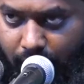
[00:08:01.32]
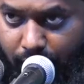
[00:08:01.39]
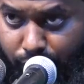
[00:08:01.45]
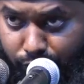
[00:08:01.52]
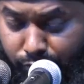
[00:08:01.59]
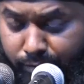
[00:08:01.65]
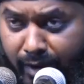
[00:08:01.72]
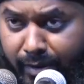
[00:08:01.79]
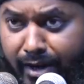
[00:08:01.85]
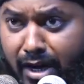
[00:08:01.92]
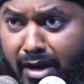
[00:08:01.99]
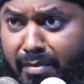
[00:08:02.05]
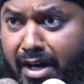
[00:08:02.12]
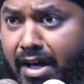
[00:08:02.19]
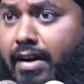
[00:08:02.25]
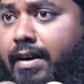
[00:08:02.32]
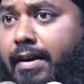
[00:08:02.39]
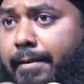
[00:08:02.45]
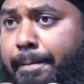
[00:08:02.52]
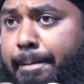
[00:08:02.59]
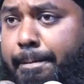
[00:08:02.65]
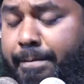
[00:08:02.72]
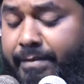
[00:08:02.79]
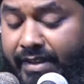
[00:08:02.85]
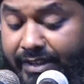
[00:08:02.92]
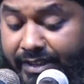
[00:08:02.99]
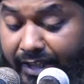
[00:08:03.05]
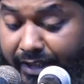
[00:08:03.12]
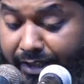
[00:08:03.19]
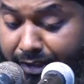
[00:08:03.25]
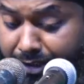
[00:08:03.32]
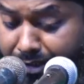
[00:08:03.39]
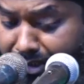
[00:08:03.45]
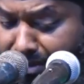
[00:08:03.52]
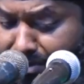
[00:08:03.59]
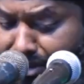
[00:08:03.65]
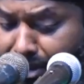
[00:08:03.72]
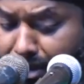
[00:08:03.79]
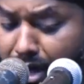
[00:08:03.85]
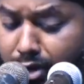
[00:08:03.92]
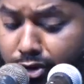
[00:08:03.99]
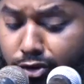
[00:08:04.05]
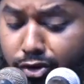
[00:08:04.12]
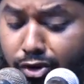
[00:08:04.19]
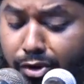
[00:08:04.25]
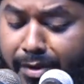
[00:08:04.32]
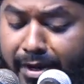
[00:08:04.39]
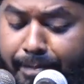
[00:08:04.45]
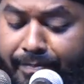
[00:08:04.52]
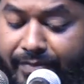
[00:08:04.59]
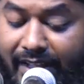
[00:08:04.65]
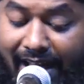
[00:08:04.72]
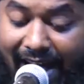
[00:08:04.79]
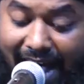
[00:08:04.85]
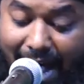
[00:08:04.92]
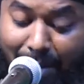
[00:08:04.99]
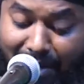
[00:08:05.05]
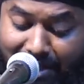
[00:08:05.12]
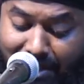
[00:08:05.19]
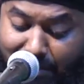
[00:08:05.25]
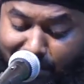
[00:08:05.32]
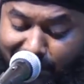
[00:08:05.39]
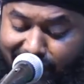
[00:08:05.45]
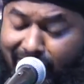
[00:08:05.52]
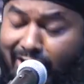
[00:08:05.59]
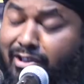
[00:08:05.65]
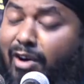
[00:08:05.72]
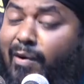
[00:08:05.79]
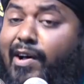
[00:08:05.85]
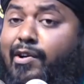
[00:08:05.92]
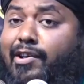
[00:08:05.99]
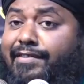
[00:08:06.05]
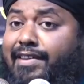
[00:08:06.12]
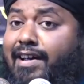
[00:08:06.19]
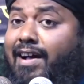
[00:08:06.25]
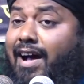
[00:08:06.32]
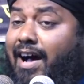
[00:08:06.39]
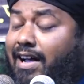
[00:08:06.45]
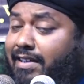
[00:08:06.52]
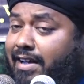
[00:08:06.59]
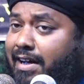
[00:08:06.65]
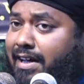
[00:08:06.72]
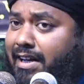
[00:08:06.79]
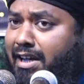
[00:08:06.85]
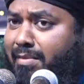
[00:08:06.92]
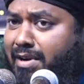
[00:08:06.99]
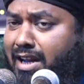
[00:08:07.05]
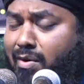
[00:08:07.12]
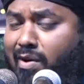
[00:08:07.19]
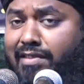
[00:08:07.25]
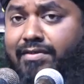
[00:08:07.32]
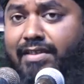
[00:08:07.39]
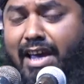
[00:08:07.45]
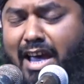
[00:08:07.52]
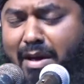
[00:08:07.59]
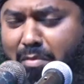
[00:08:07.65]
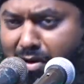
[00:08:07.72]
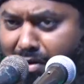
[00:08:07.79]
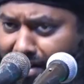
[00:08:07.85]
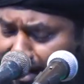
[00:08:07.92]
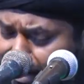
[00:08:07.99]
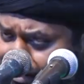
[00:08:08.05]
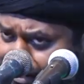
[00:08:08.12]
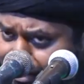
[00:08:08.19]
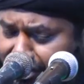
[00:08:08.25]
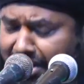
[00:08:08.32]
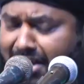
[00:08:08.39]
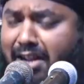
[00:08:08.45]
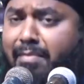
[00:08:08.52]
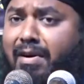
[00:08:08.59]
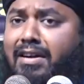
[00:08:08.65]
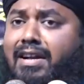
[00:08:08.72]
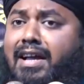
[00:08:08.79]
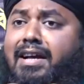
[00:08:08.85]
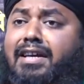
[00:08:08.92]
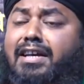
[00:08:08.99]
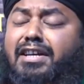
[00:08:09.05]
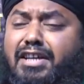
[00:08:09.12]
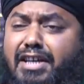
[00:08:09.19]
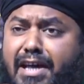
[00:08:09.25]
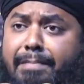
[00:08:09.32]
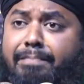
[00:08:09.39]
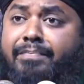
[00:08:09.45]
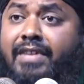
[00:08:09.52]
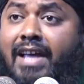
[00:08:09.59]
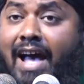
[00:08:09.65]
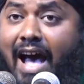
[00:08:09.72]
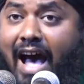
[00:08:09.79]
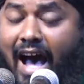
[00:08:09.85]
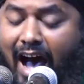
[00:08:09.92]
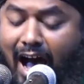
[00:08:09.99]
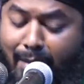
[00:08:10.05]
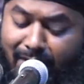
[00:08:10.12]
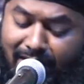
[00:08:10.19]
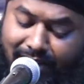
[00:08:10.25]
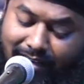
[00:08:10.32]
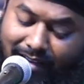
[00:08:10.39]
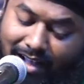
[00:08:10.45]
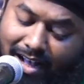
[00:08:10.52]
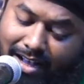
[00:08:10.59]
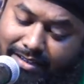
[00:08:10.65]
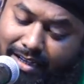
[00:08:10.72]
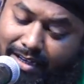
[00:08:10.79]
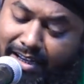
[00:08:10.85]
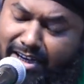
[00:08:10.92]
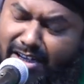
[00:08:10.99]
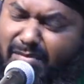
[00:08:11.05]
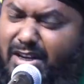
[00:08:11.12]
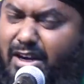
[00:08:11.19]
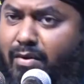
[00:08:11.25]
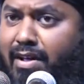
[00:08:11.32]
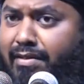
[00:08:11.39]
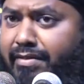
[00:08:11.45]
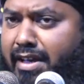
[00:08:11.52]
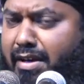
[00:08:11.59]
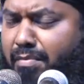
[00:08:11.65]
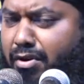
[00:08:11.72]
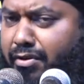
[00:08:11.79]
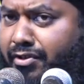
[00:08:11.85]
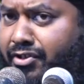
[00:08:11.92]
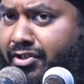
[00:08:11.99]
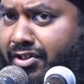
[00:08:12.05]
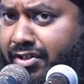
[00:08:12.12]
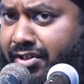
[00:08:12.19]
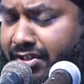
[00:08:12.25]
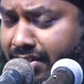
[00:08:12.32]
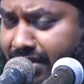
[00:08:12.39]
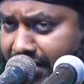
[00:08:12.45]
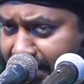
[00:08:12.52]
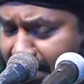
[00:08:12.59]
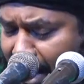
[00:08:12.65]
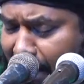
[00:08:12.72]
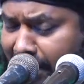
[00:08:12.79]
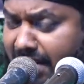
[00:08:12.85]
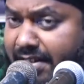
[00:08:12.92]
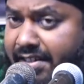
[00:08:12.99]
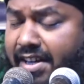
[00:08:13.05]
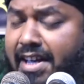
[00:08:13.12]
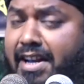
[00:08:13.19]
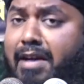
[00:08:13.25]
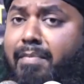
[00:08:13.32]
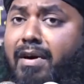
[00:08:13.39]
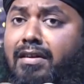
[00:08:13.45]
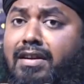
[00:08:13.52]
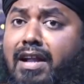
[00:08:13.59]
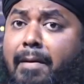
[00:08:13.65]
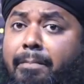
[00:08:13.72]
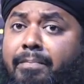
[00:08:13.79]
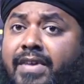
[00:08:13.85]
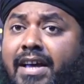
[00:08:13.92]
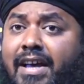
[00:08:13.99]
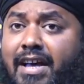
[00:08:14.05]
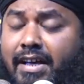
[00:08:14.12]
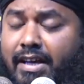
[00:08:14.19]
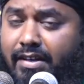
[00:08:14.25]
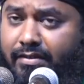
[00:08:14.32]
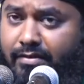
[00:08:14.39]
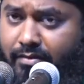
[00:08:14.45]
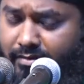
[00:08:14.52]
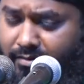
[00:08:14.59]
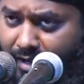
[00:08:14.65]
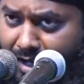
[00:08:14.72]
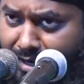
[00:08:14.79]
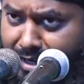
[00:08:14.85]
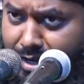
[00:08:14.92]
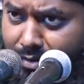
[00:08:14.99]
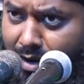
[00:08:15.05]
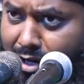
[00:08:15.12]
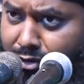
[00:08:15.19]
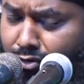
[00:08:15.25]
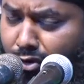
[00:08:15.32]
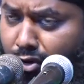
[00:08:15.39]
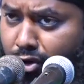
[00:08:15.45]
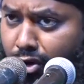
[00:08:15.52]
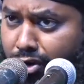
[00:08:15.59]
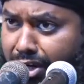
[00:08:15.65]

আসুন বাবার আমার যে ঈদে মিরাজুল নবী আমাকে বিষয় দেওয়া হয়েছে খাজা গরিবে নামাজ এবং গাজী শেরে বাংলাকে নিয়ে আমাদের খাজা গরিবে নামাজ এবং গাজী শেরে বাংলা সানি ওয়াইসুল